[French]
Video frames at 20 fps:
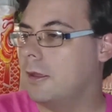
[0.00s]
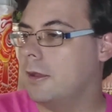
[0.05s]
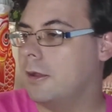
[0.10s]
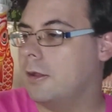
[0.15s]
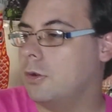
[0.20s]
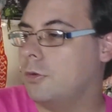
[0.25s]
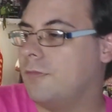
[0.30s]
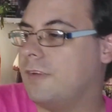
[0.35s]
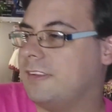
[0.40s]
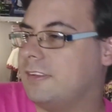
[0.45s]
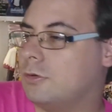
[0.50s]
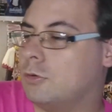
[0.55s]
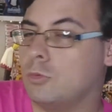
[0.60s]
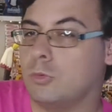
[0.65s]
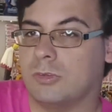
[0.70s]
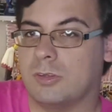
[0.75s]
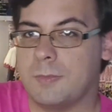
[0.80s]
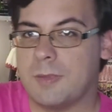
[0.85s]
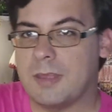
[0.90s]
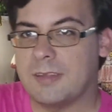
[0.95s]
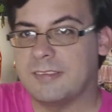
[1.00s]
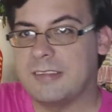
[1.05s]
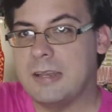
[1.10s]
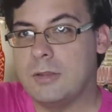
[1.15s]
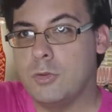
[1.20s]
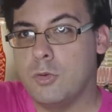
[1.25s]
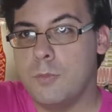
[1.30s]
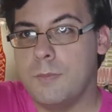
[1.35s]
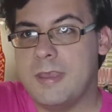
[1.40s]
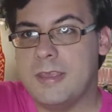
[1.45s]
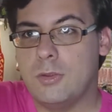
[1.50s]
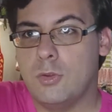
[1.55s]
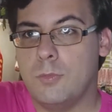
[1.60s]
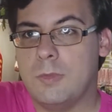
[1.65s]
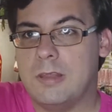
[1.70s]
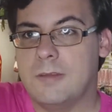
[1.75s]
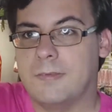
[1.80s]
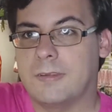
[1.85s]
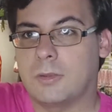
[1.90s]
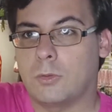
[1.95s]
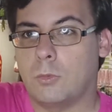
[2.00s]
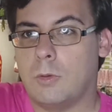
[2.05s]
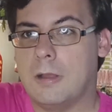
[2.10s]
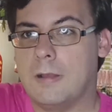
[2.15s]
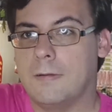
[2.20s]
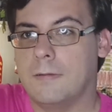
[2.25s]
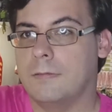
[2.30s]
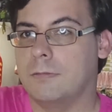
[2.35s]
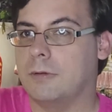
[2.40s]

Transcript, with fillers: Euh, le fascicule, donc c'est bien celle de mai 2023.